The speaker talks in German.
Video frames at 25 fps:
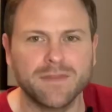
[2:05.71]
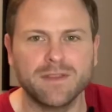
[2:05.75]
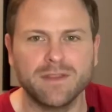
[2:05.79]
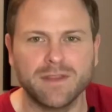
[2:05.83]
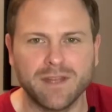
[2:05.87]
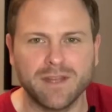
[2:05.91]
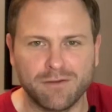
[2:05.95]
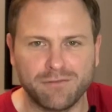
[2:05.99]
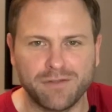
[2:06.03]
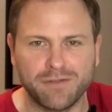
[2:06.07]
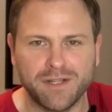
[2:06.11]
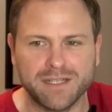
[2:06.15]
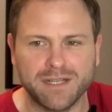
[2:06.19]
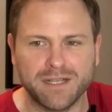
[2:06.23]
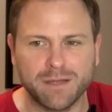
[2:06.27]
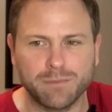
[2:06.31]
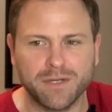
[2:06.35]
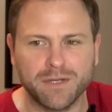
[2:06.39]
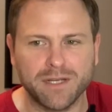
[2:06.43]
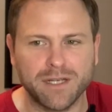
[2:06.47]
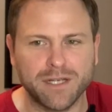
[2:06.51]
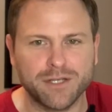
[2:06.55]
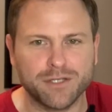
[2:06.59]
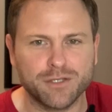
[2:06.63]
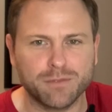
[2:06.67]
da fällt einem
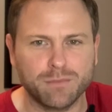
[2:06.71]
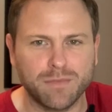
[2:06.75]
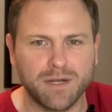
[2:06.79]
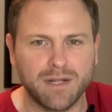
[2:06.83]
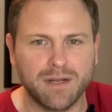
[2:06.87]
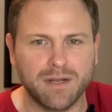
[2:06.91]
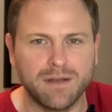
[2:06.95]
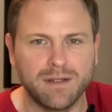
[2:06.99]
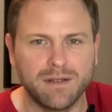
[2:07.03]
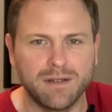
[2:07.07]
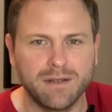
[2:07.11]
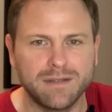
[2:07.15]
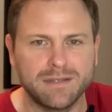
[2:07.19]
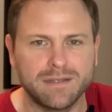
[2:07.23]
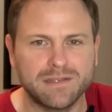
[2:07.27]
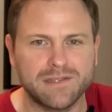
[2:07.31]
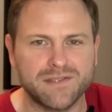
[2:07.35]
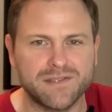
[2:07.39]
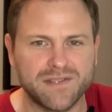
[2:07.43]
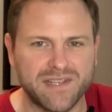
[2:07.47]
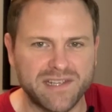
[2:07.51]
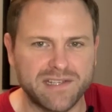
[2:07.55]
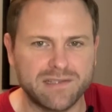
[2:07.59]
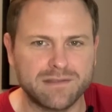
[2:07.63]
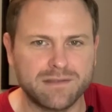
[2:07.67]
gleich schon mal das
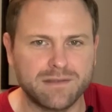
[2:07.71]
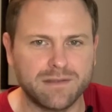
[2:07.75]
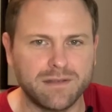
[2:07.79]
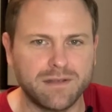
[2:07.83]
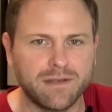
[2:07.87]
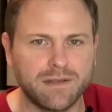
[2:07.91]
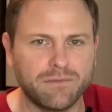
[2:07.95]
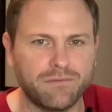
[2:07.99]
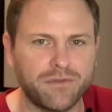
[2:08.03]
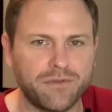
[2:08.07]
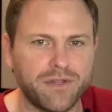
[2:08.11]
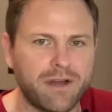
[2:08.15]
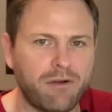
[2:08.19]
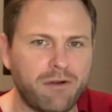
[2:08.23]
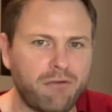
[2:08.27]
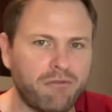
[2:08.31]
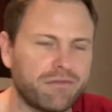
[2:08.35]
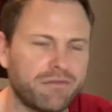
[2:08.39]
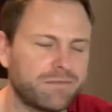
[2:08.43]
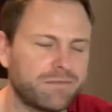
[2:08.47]
erste irgendwie auf.